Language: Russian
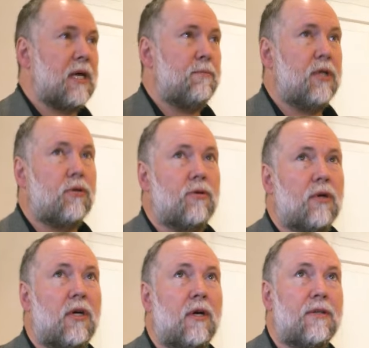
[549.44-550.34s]

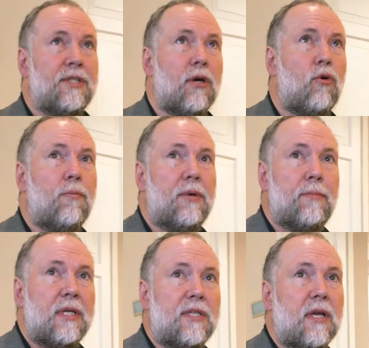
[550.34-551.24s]
копирую э, тех копий,
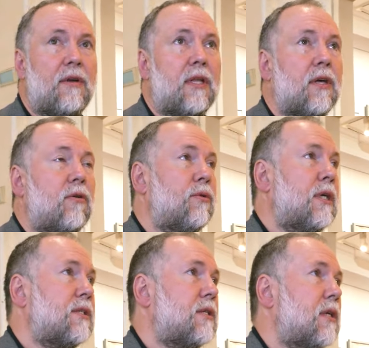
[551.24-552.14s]
представленных у
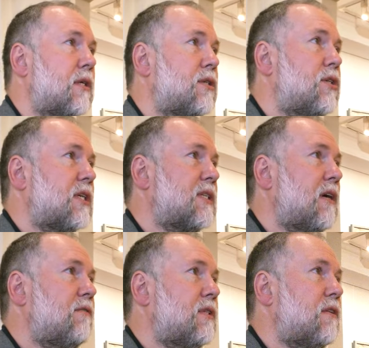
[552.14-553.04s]
нас э, сейчас
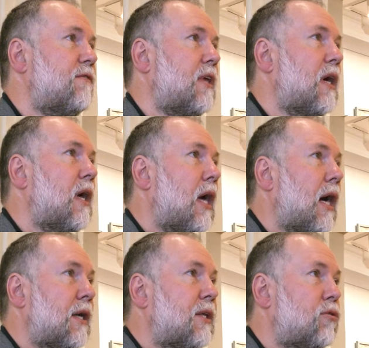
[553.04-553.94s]
на выставке,
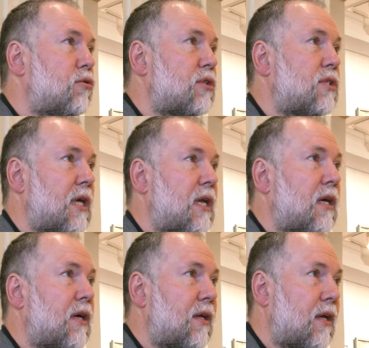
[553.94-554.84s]
они тоже
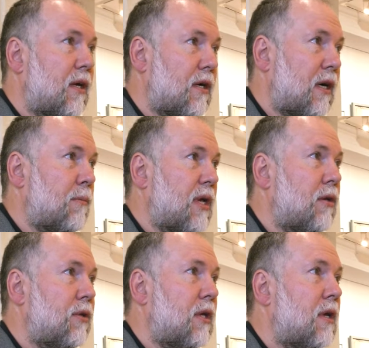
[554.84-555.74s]
стали э,
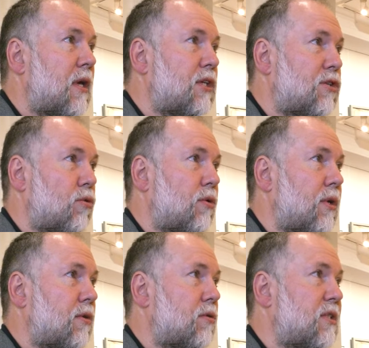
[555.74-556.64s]
определенной
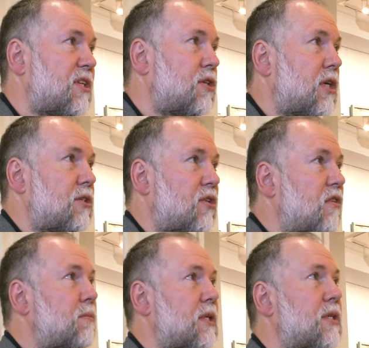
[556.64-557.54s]
историей. То есть сейчас
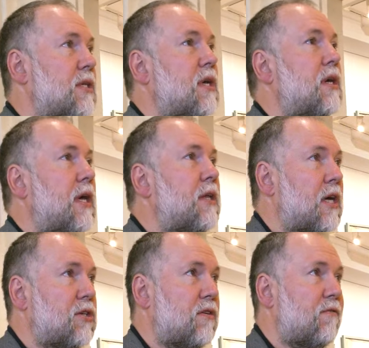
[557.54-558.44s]
живопись несколько
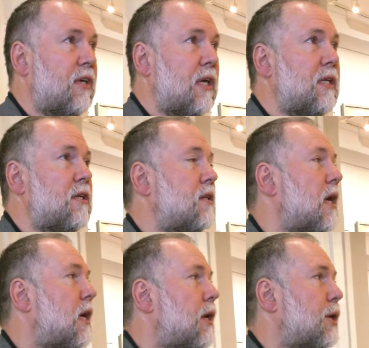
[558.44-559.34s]
иначе выглядит,
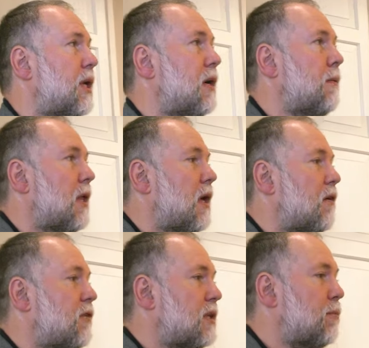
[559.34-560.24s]
и
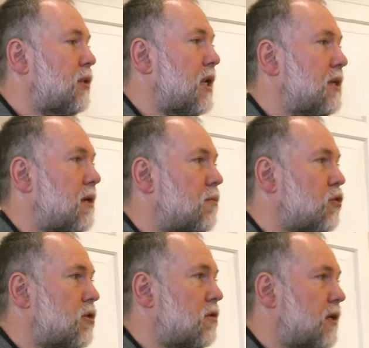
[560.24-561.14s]
в этом плане
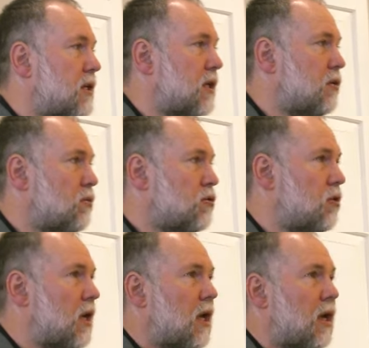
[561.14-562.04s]
можно говорить о том, что